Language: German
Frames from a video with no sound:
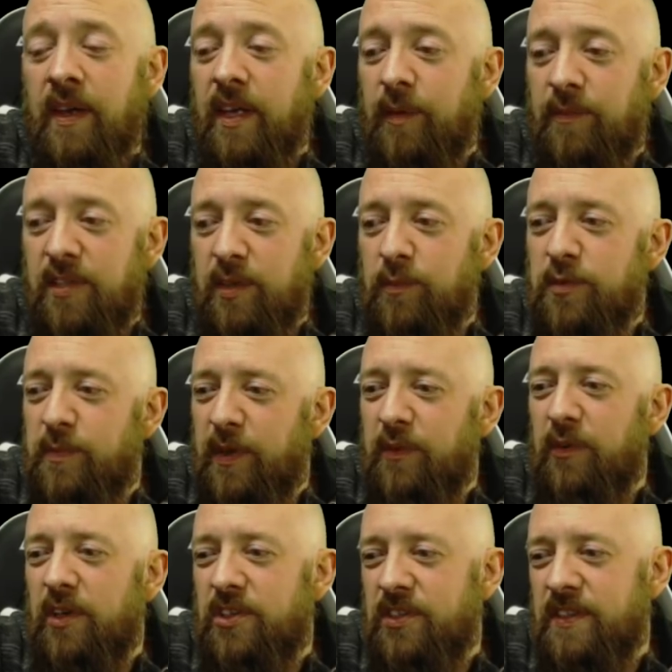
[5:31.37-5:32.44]
im Teamspeak,
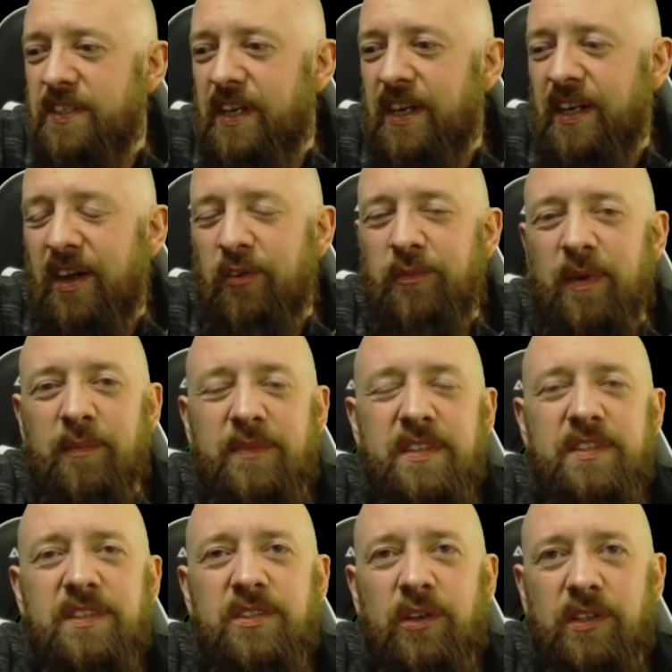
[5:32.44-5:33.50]
wollte ich schon sagen, auf meinem
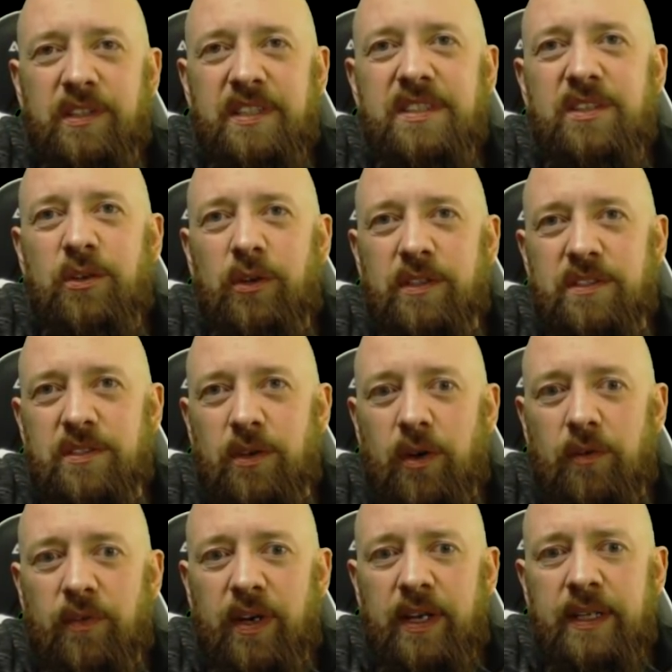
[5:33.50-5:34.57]

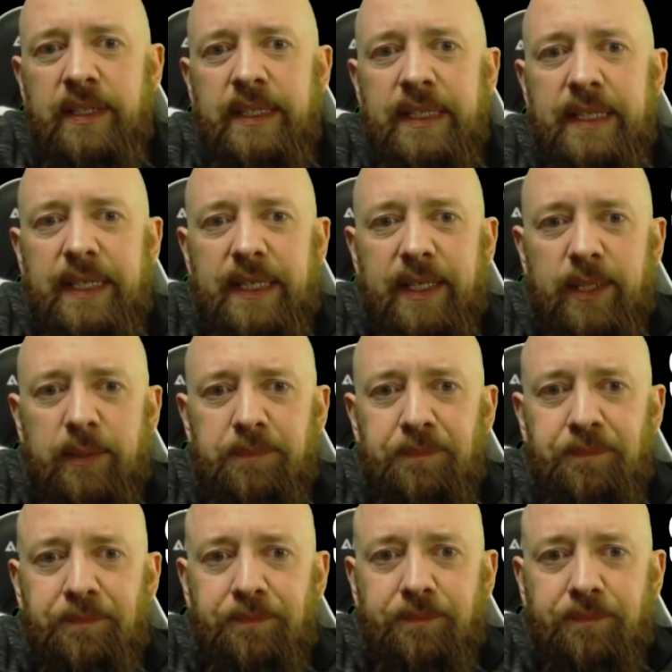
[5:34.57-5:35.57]
Discord-Server. ähm,